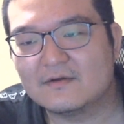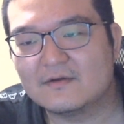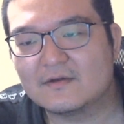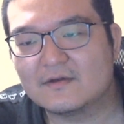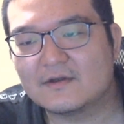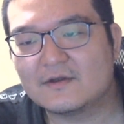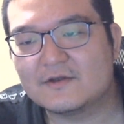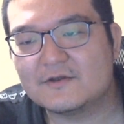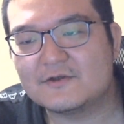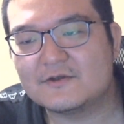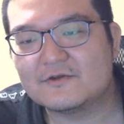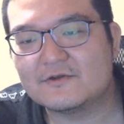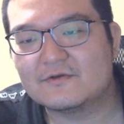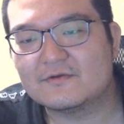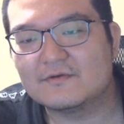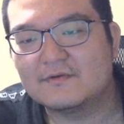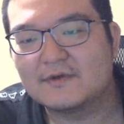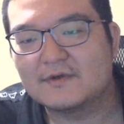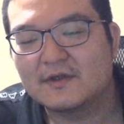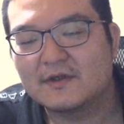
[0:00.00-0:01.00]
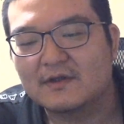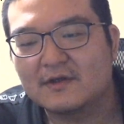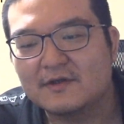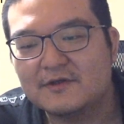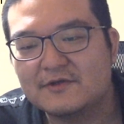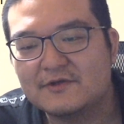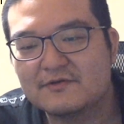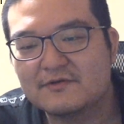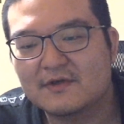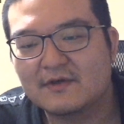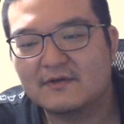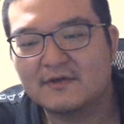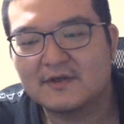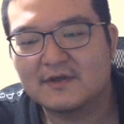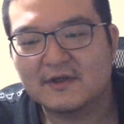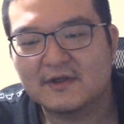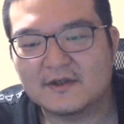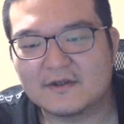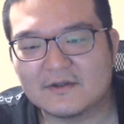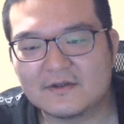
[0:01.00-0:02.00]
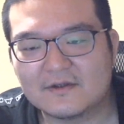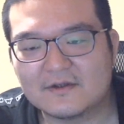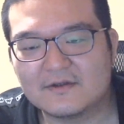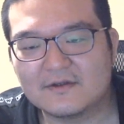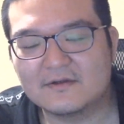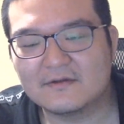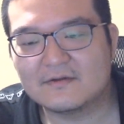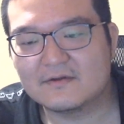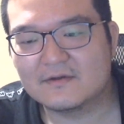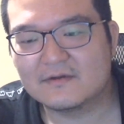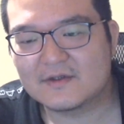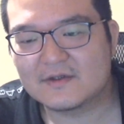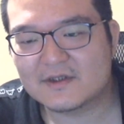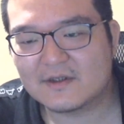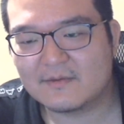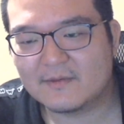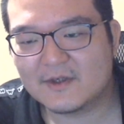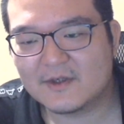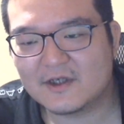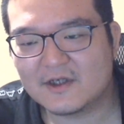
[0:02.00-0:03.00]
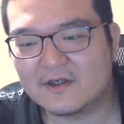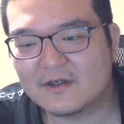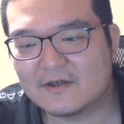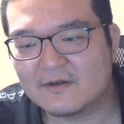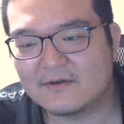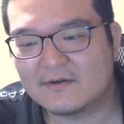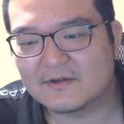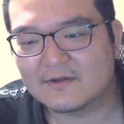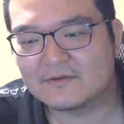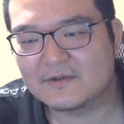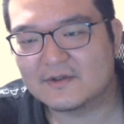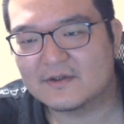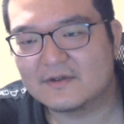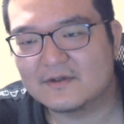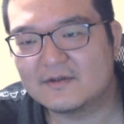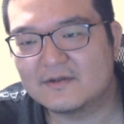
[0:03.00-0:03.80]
体重は、体重は変わんないか。サマリーが変わるのか。